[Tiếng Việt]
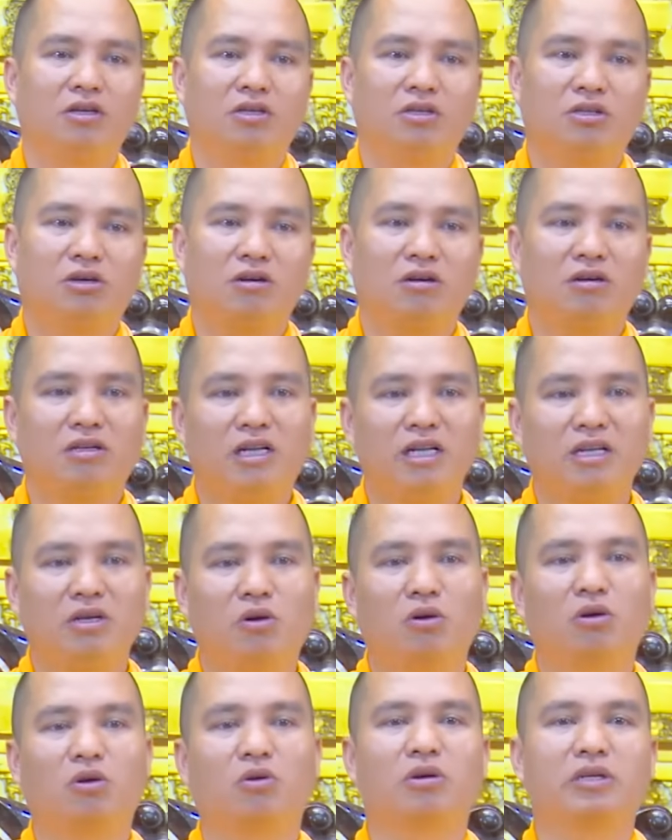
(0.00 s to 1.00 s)
Cho linh
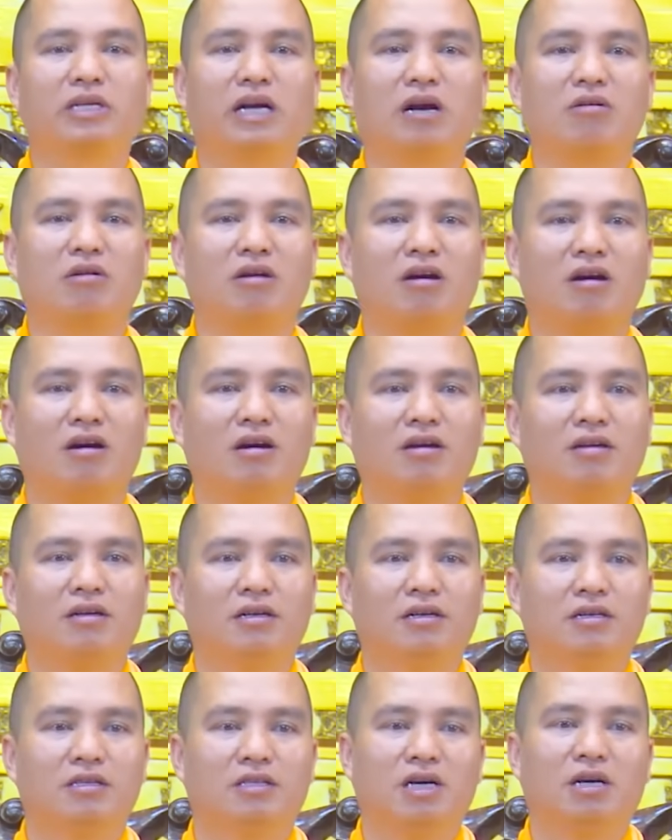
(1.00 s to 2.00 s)
hồn của cháu nó
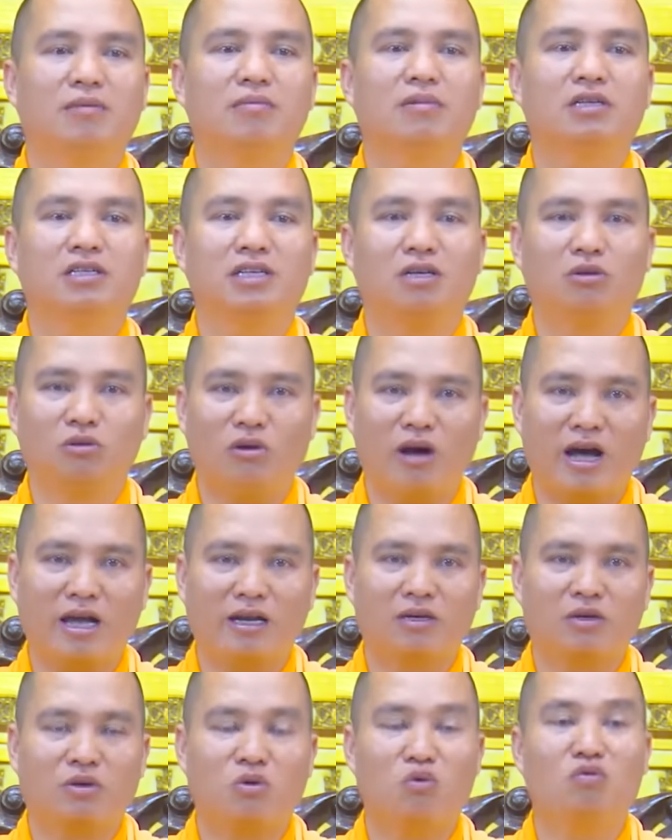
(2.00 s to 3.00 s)
sớm được siêu thoát
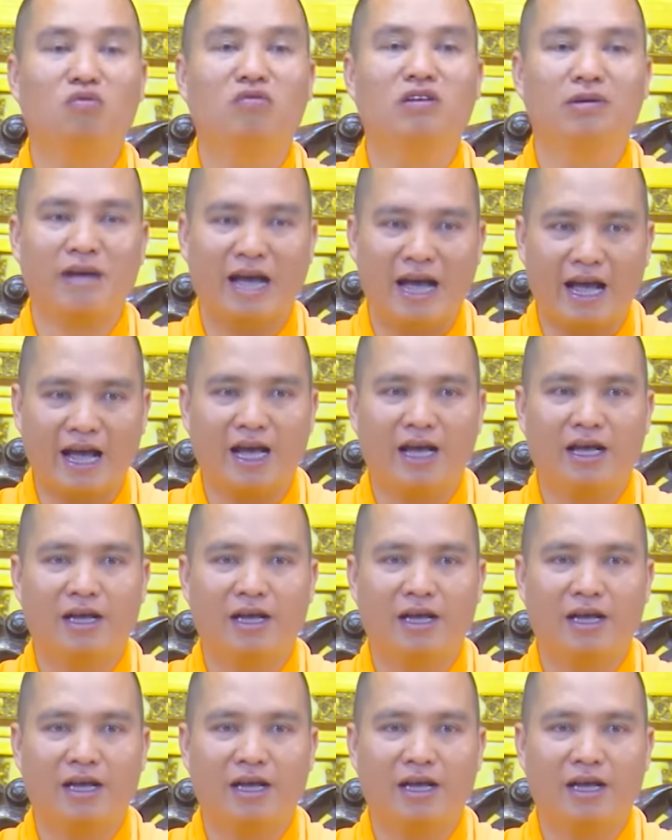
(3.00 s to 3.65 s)
cùng với bà.